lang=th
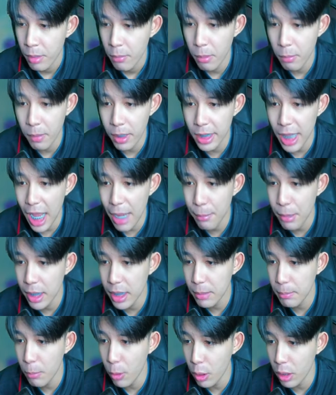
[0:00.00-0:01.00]
ผมก็ได้มา
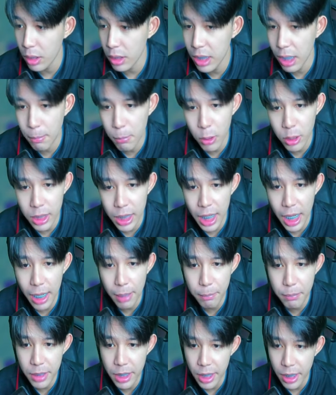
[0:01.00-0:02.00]
หมดเกือบหมดนะครับ
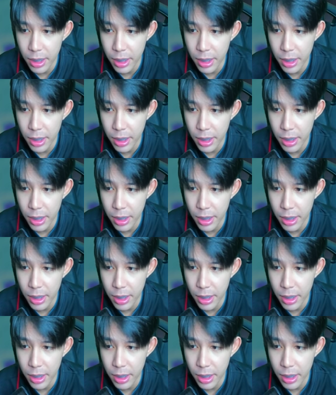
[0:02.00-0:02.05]
นี่